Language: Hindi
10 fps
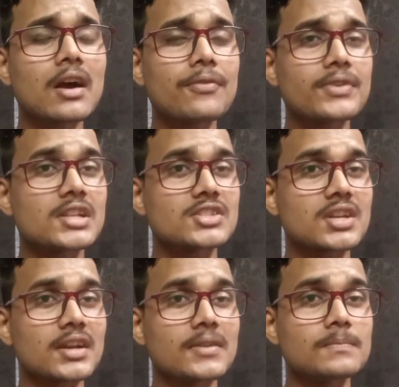काफी
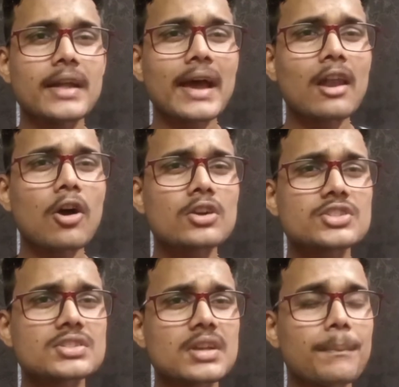अच्छा है
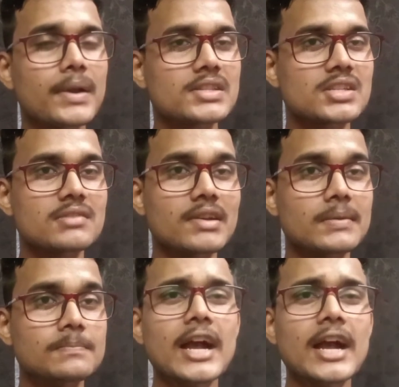डायलॉग्स इम्प्रेसिव है